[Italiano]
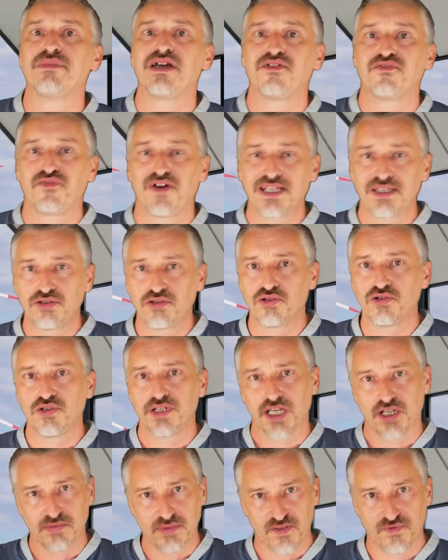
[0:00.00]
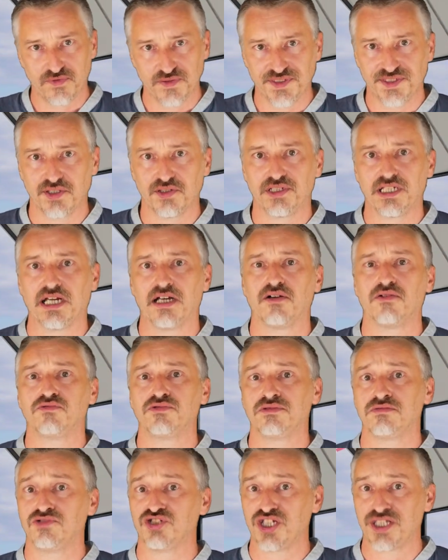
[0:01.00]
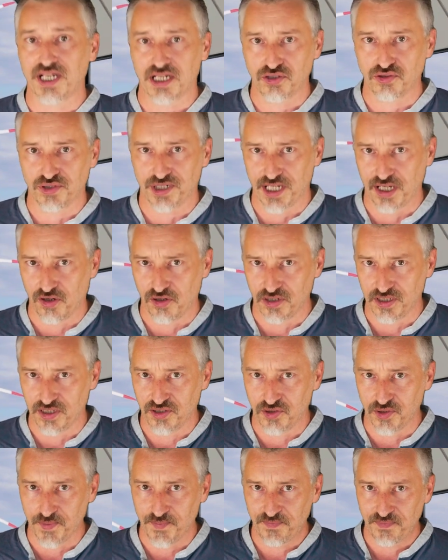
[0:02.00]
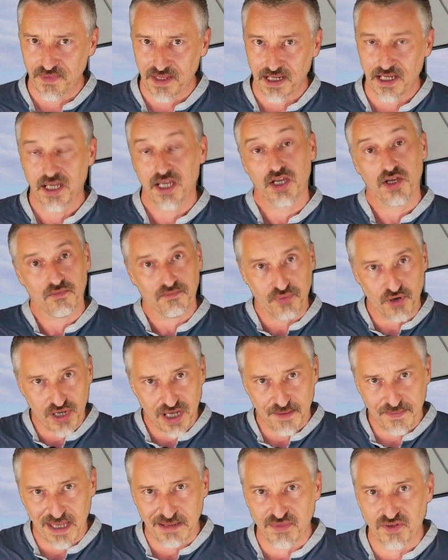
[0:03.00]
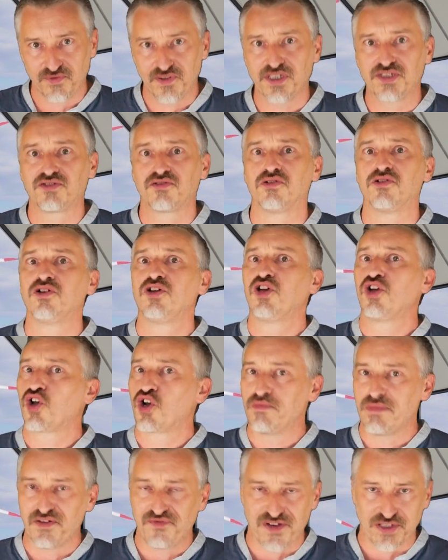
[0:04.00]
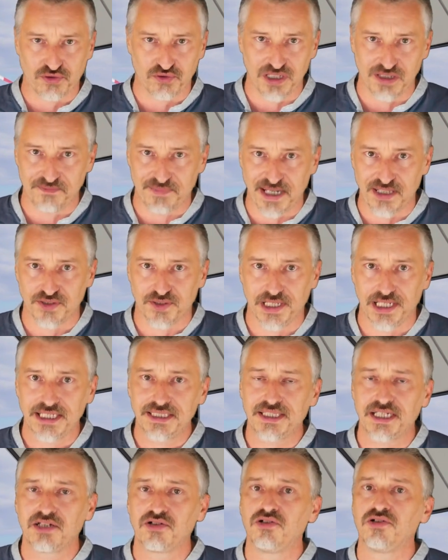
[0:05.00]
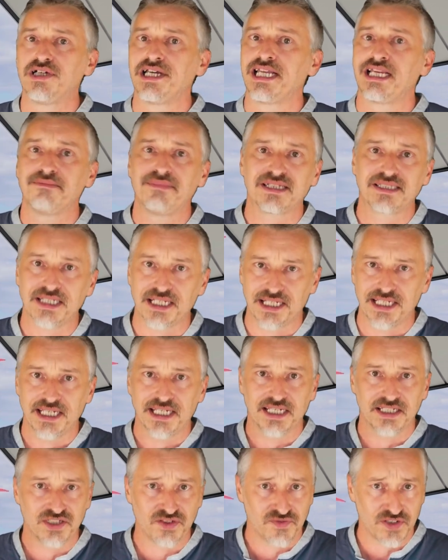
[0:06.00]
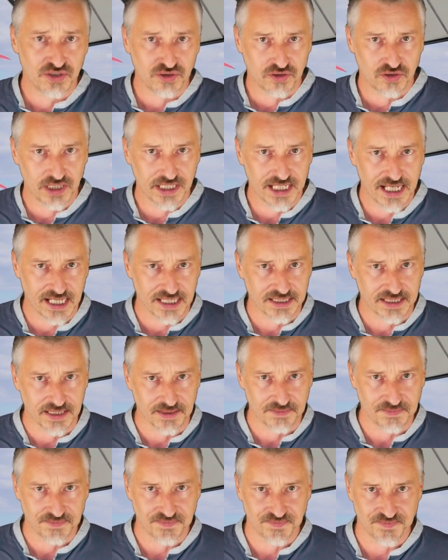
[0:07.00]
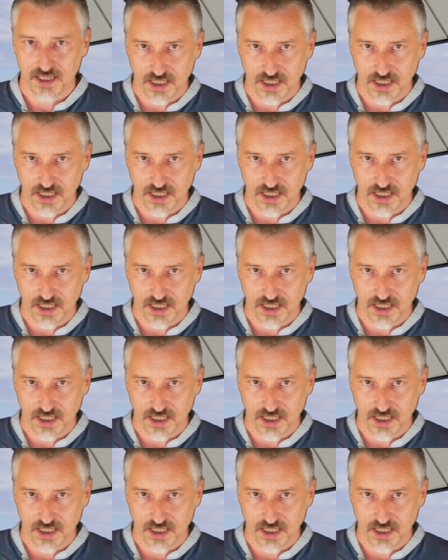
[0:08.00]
come è fatto e come funziona un generatore eolico. Poi abbiamo visto come è fatto l'impianto elettrico e le batterie che ci vanno collegate.